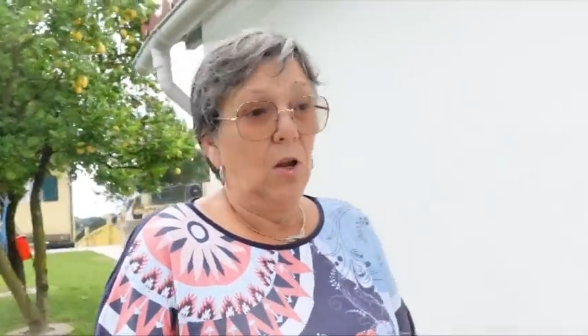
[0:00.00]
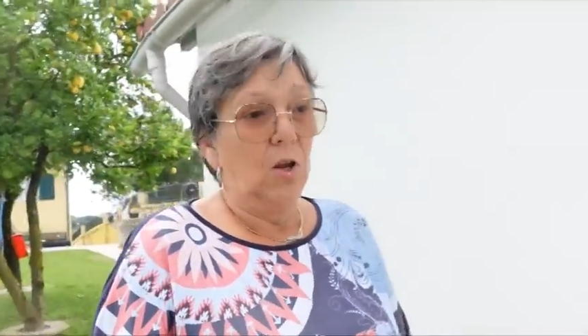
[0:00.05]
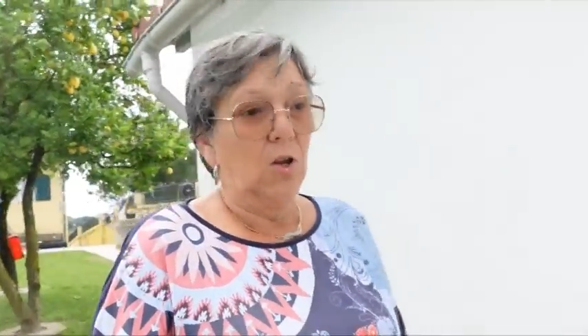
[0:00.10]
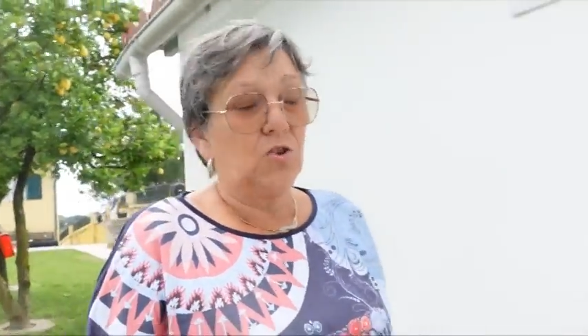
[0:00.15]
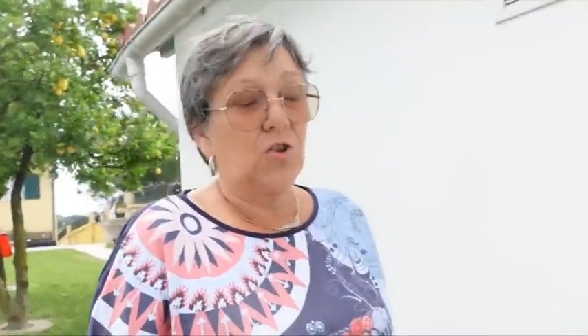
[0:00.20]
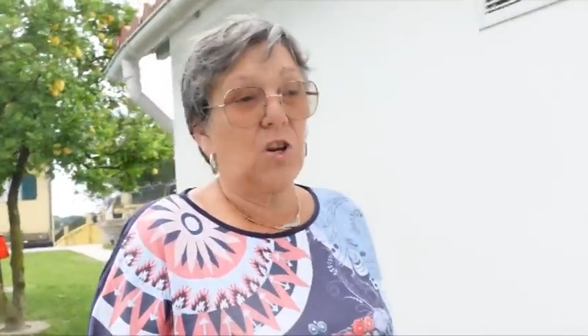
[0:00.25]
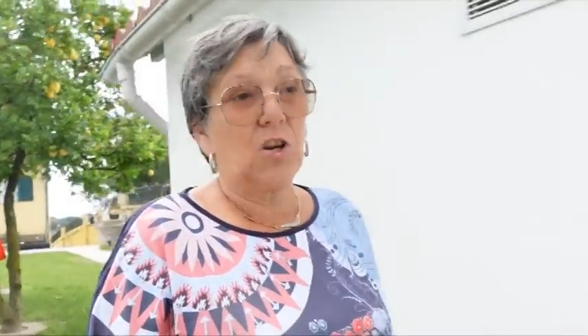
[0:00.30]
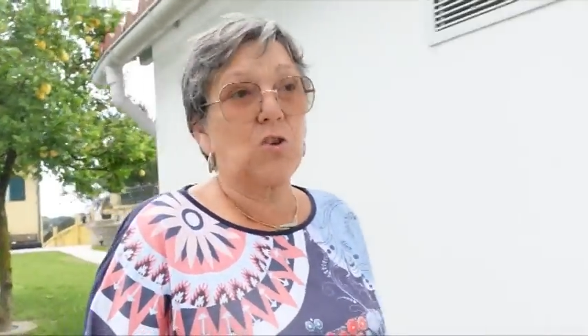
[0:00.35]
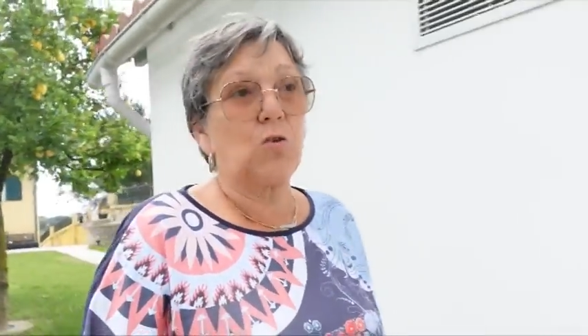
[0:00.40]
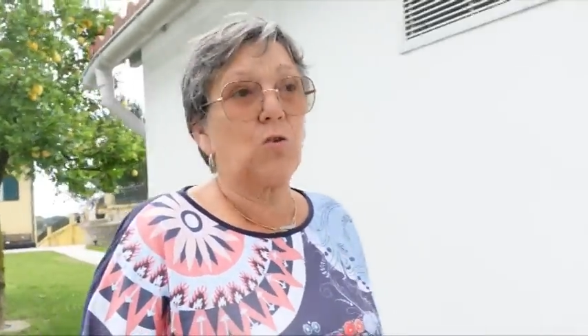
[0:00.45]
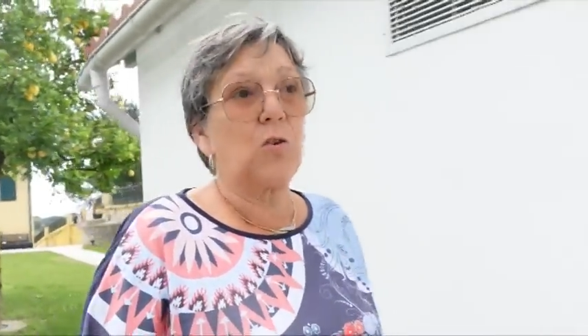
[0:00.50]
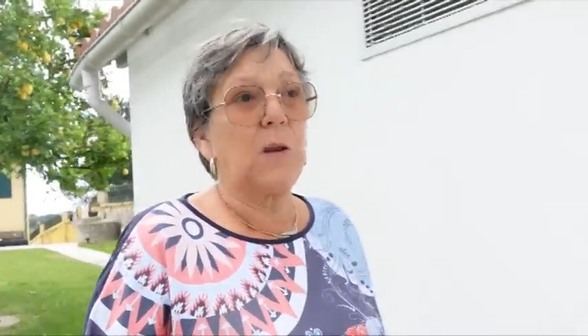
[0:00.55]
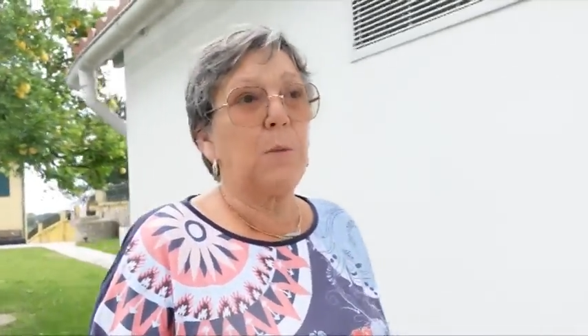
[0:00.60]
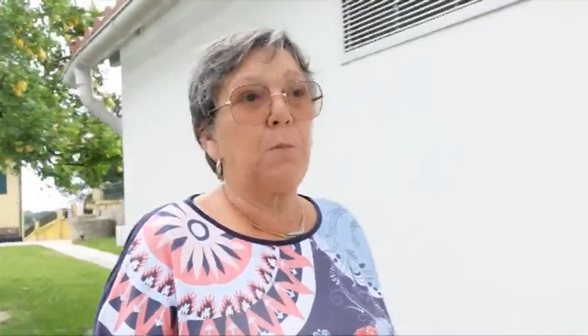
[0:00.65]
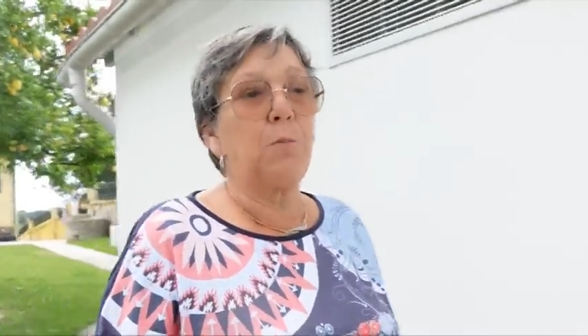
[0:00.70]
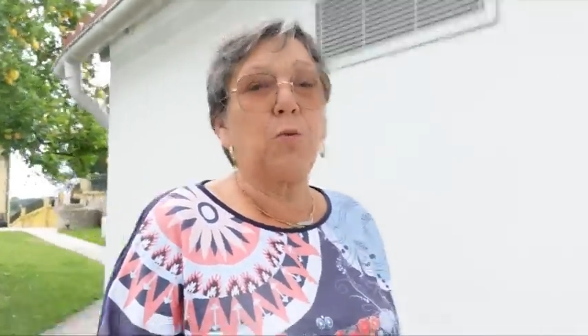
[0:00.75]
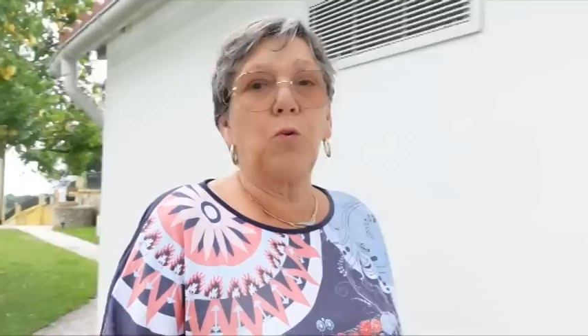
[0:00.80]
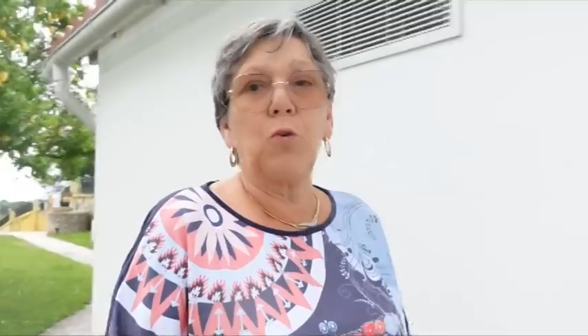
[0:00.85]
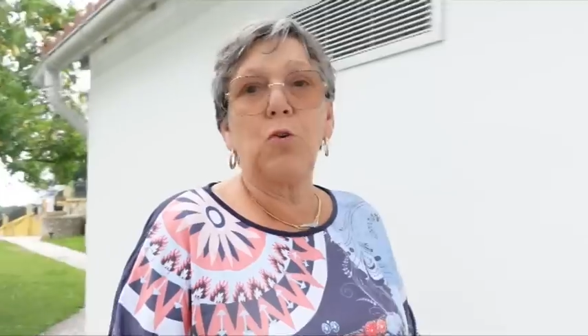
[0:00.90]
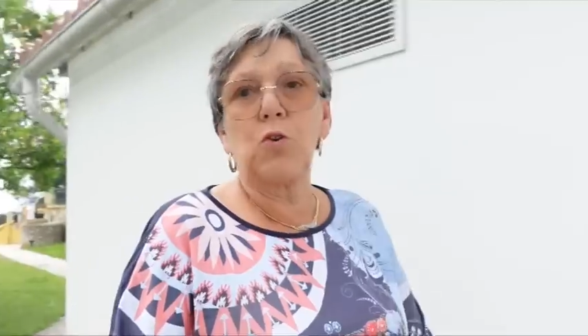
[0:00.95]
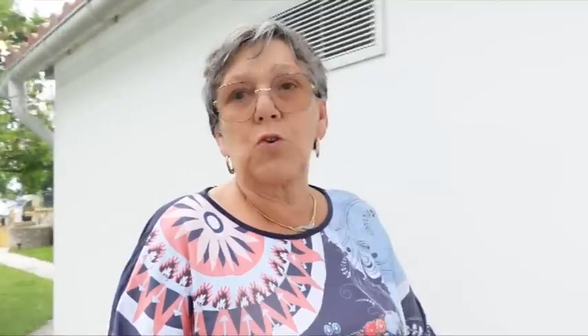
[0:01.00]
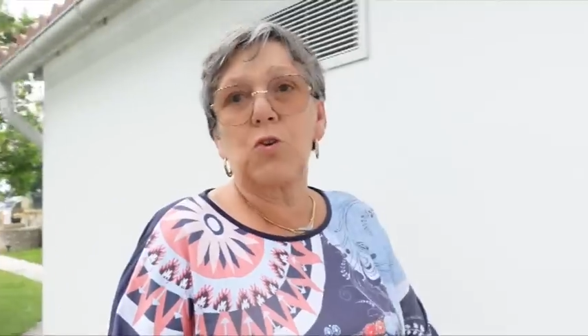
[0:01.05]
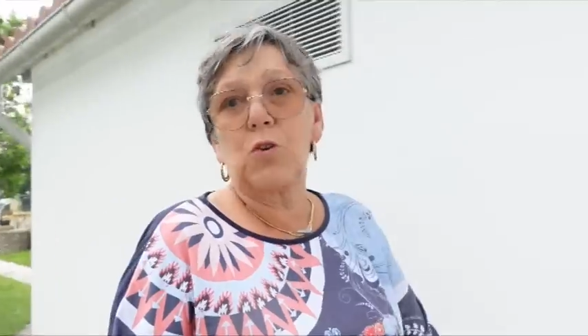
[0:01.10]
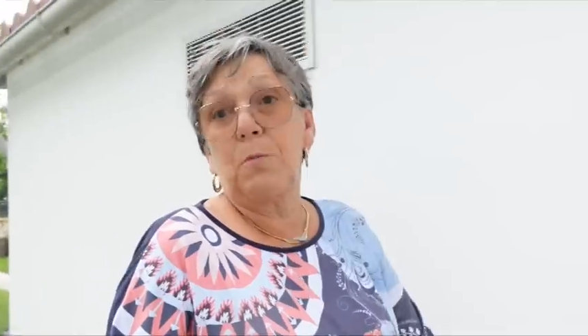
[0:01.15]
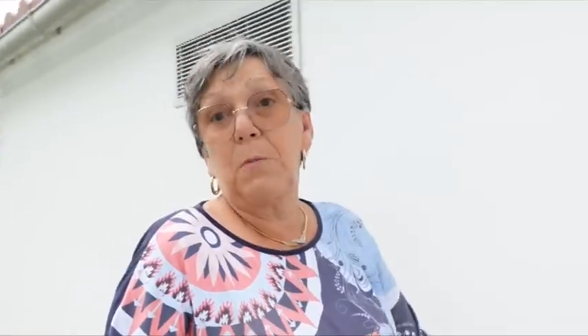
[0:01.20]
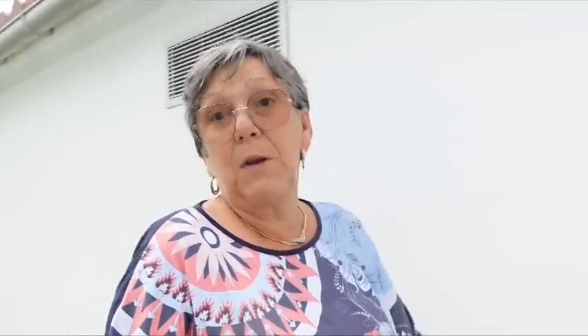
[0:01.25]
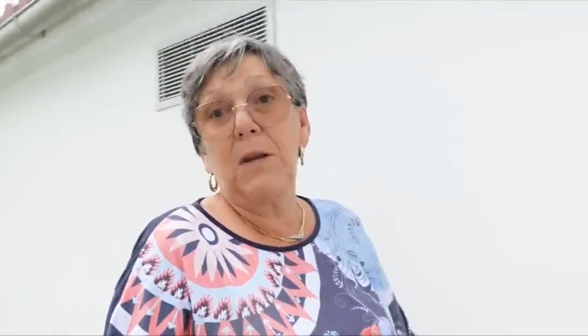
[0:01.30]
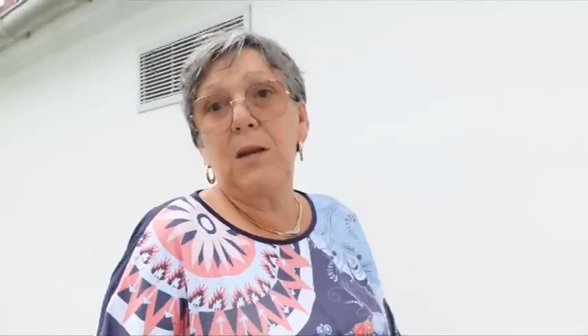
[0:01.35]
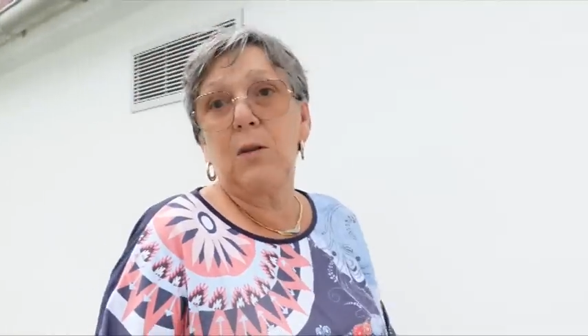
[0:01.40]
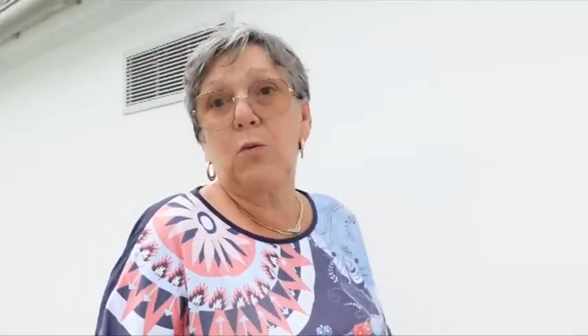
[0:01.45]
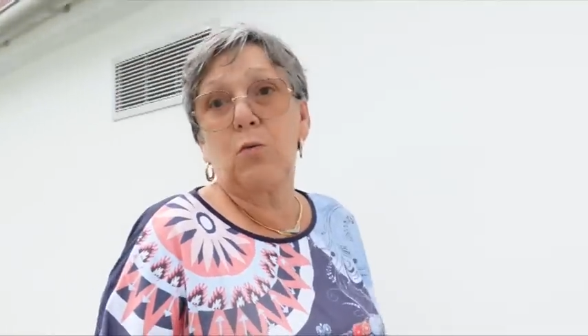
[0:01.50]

J'achetais pour une semaine et